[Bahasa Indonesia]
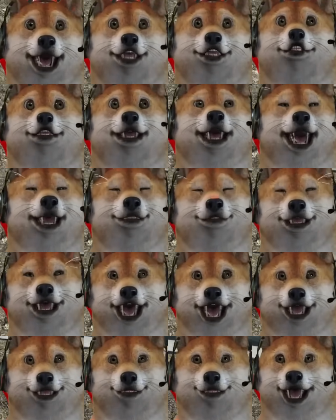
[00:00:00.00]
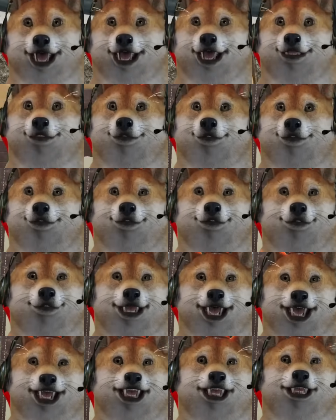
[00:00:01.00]
sumpit tadi kesel loh bit ya
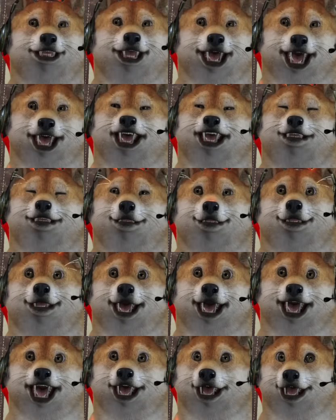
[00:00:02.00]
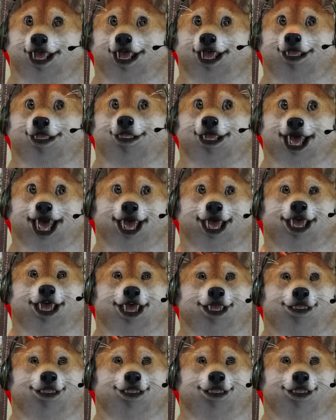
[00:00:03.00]
oke untuk barang kita cek sekarang